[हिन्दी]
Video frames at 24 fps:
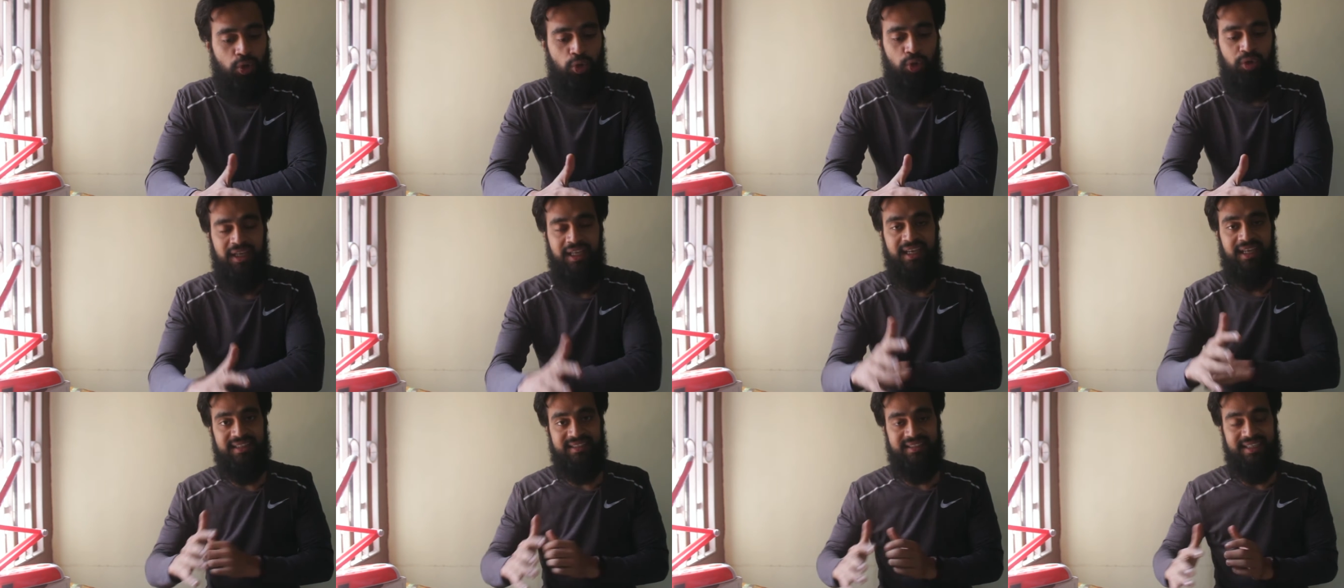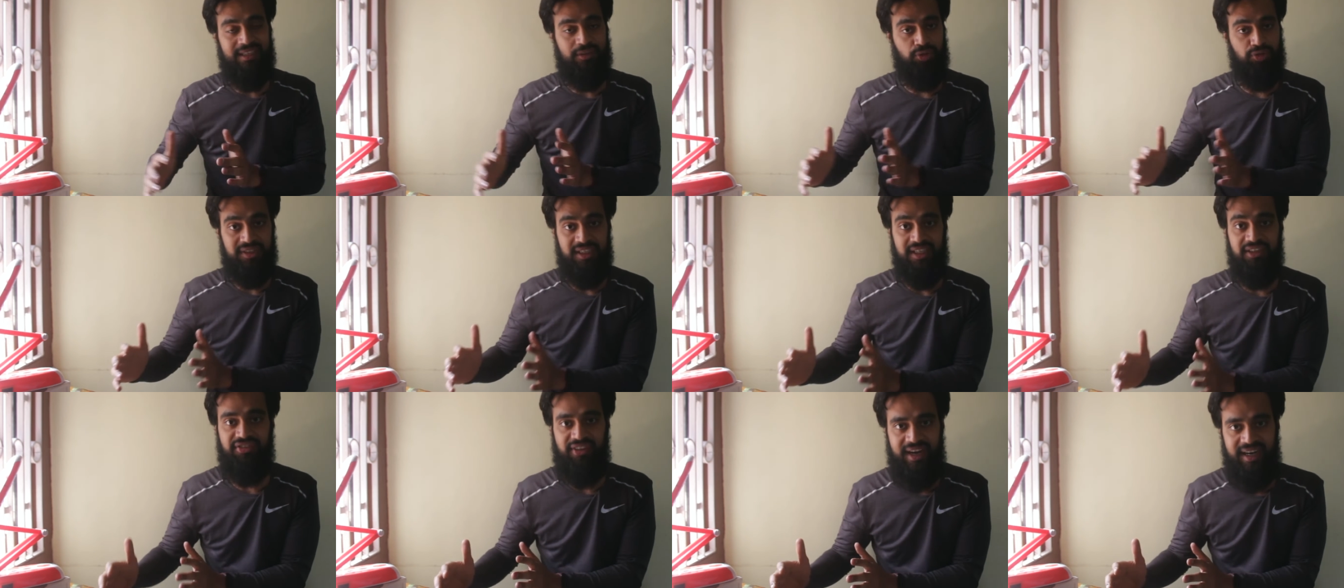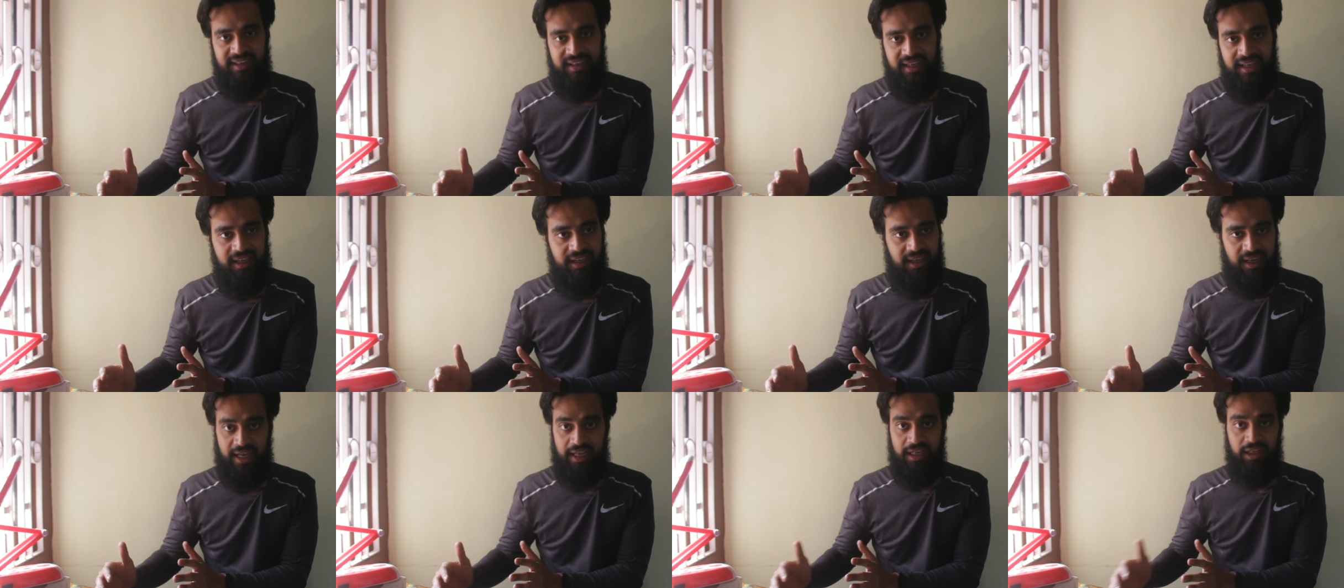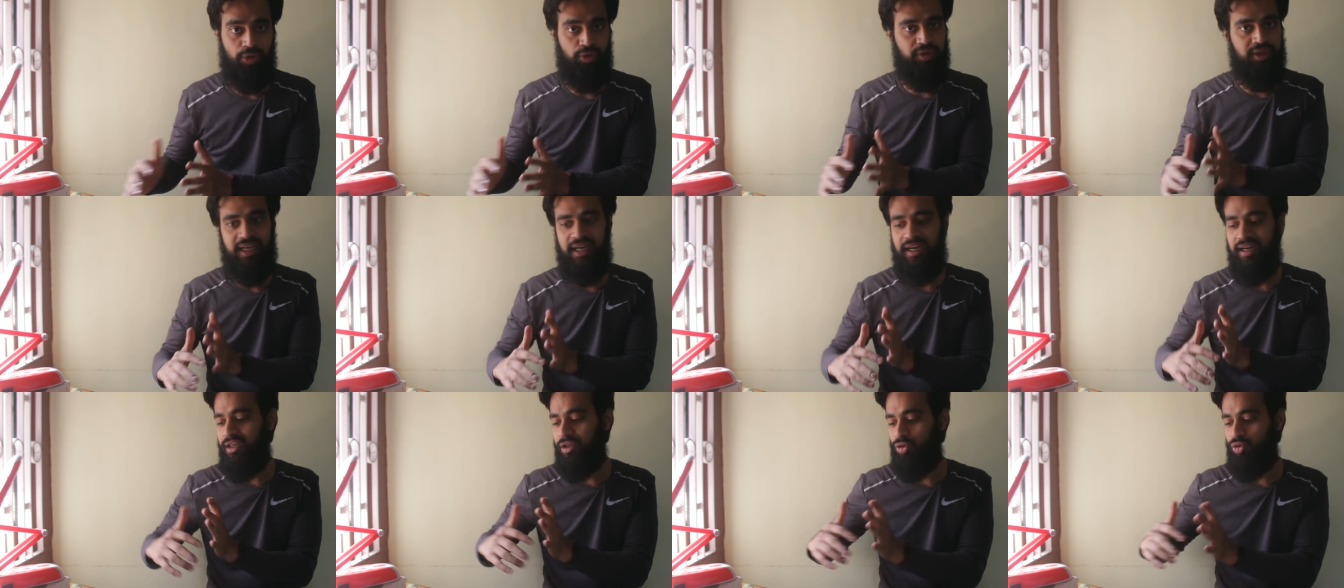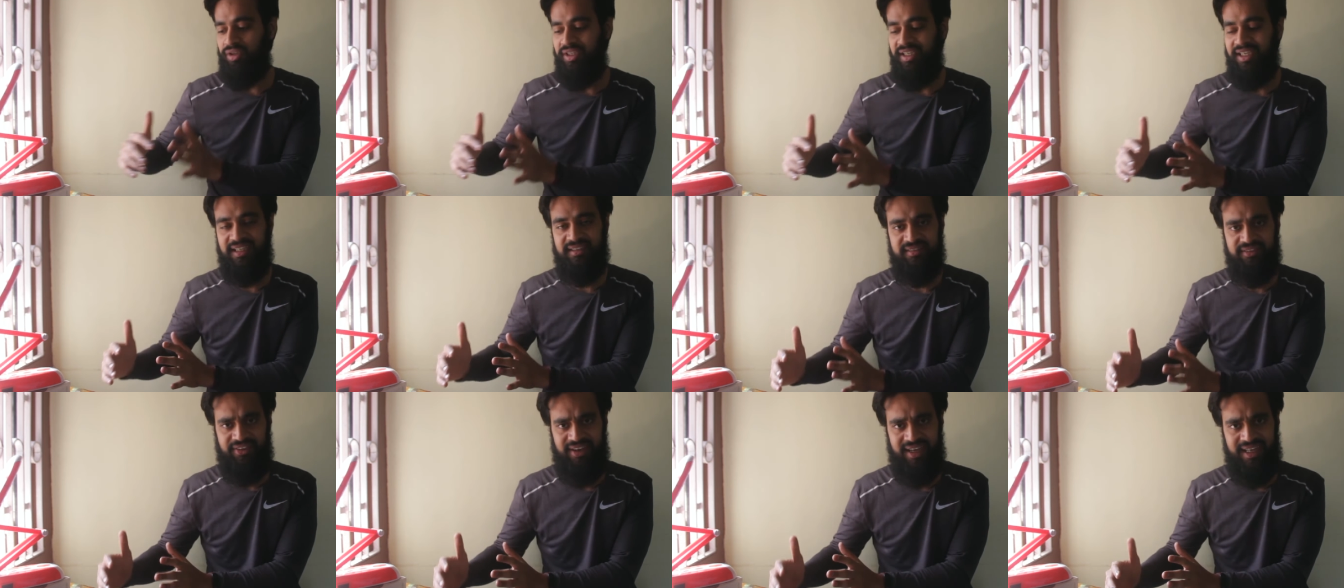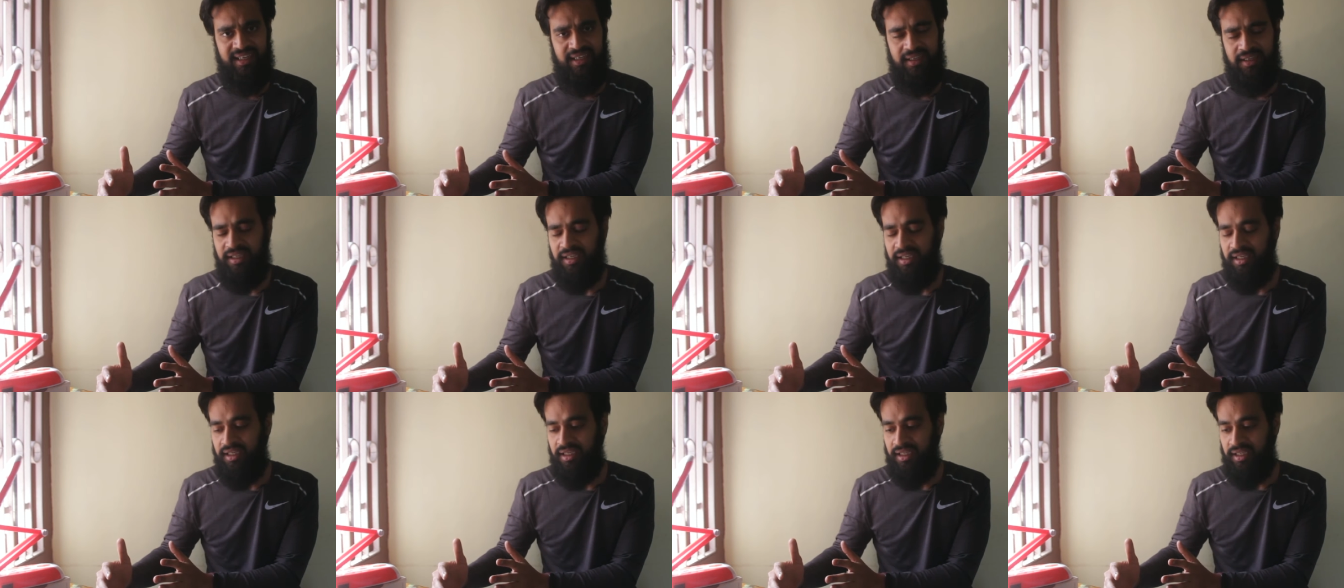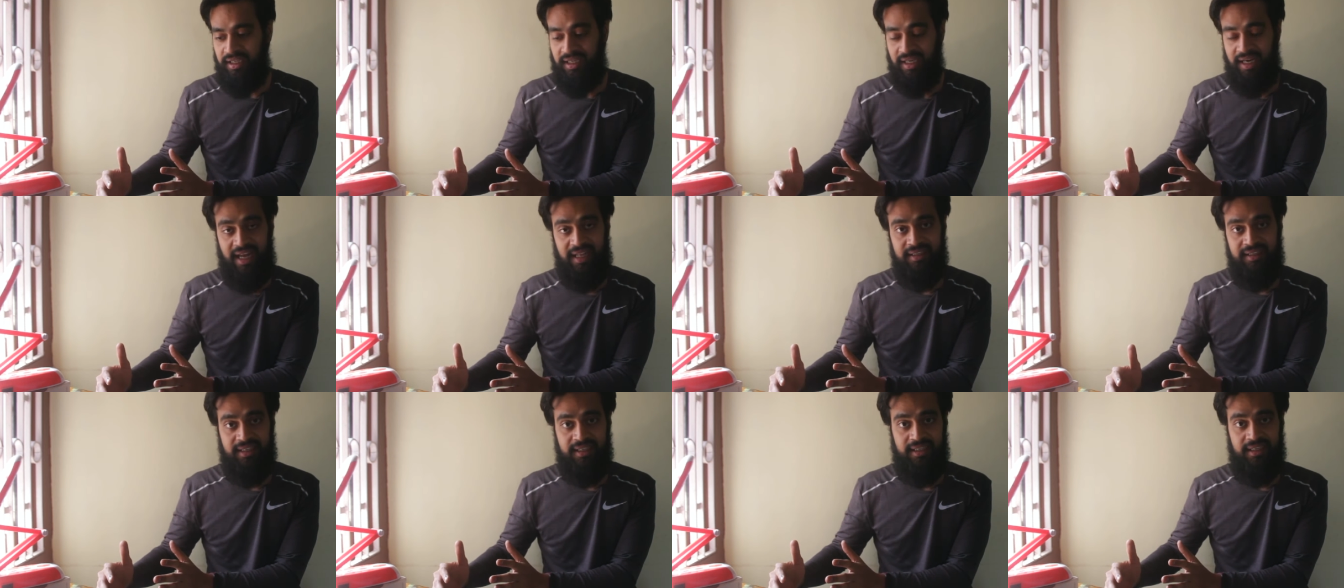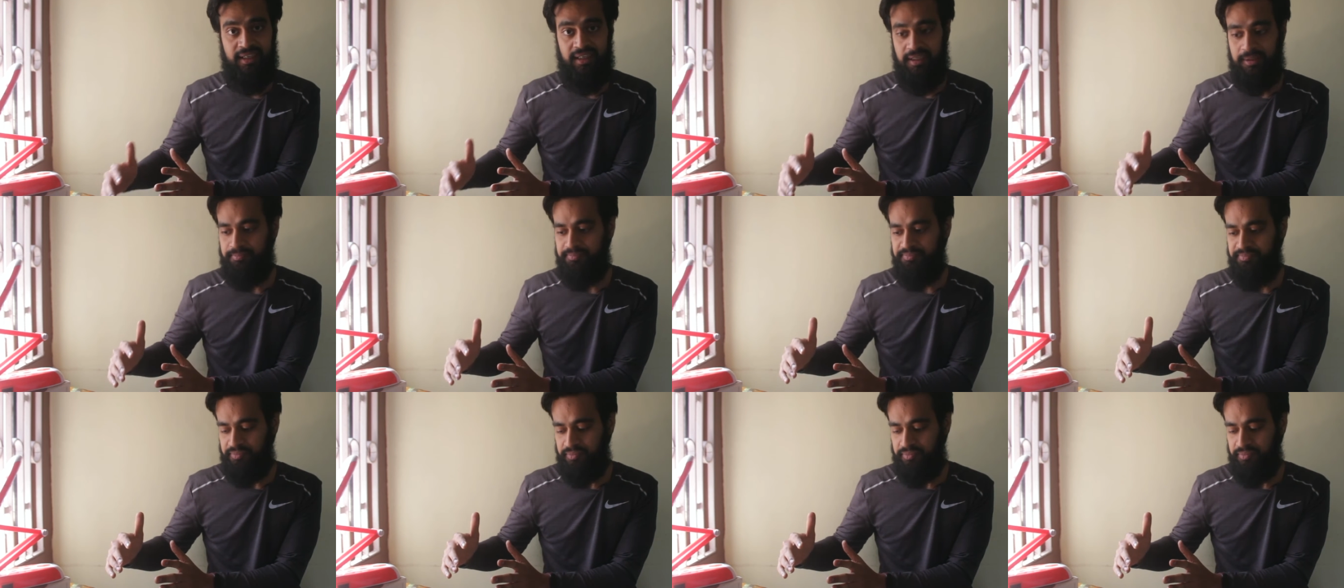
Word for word: टोनी के साथ उसकी फाइट नहीं कराई क्योंकि अगर टोनी के फाइट करा देगी